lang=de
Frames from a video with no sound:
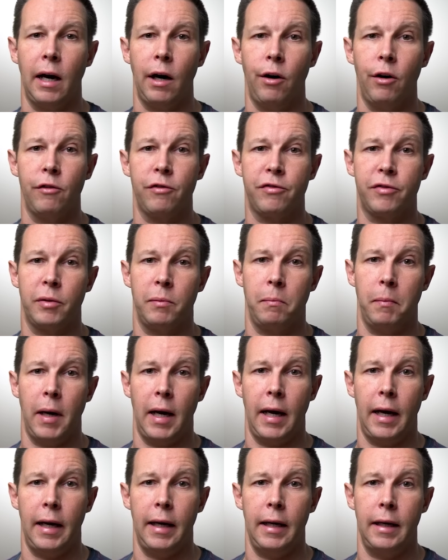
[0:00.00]
auf
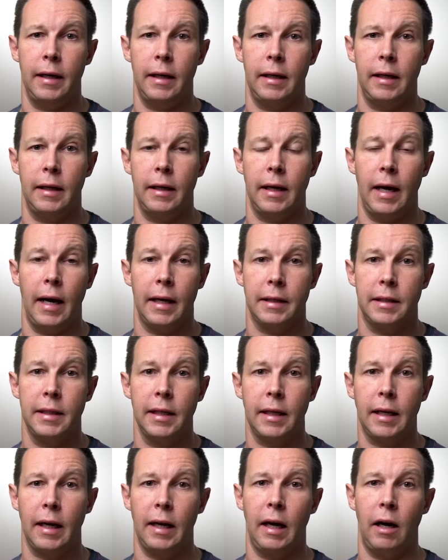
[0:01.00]
meinen
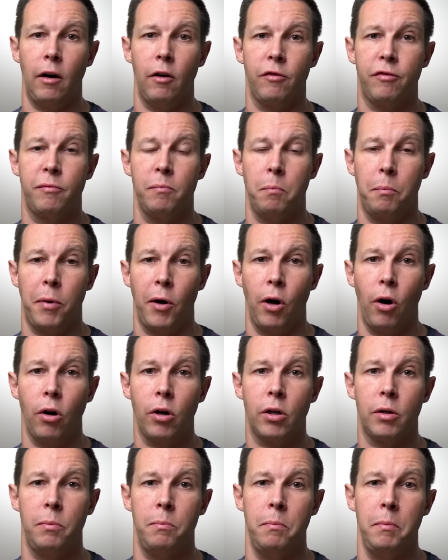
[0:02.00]
Artikel auf dem
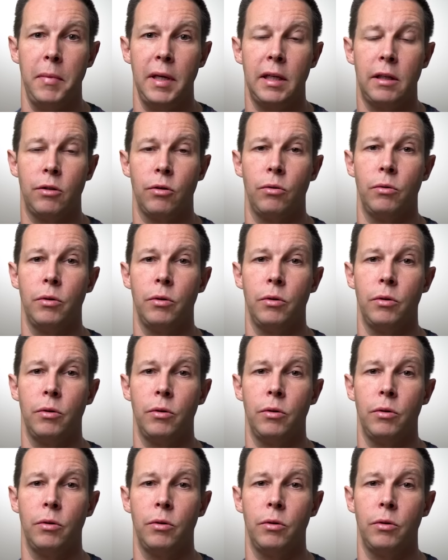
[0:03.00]
Blog mit